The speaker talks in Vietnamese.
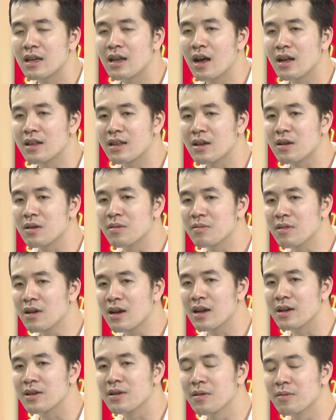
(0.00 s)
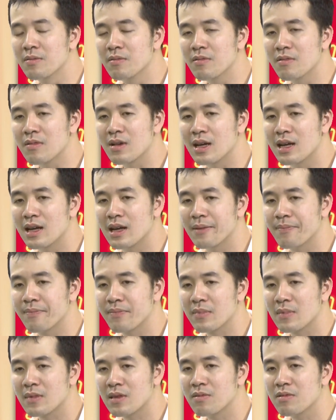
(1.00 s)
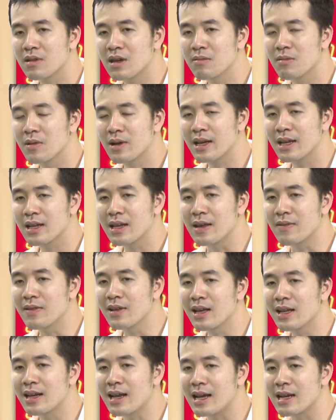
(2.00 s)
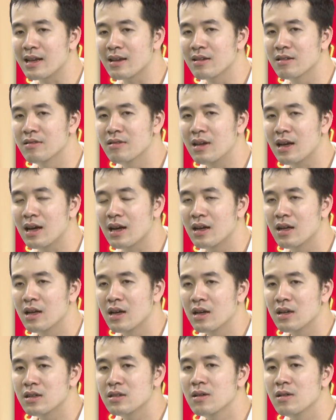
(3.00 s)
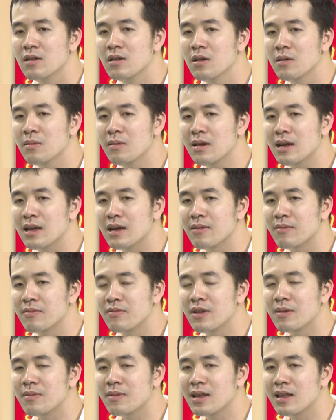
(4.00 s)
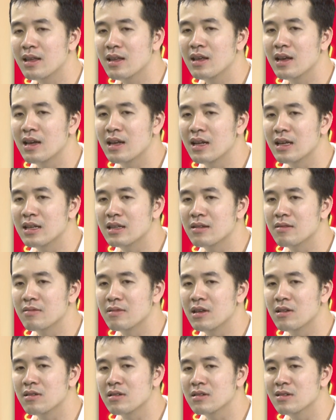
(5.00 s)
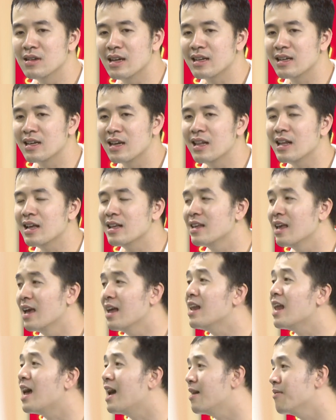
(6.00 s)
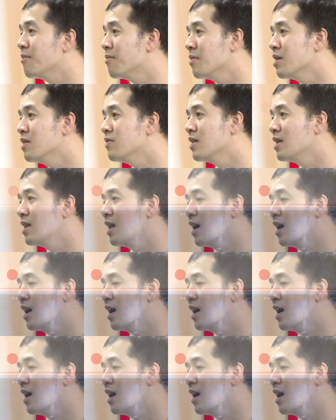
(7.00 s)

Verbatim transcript: Cái đó thì cũng rất là đúng, và cũng có một cái điểm như thế này nữa là đôi lúc là phim kinh dị thì nhiều người lại nghĩ là dễ làm, bởi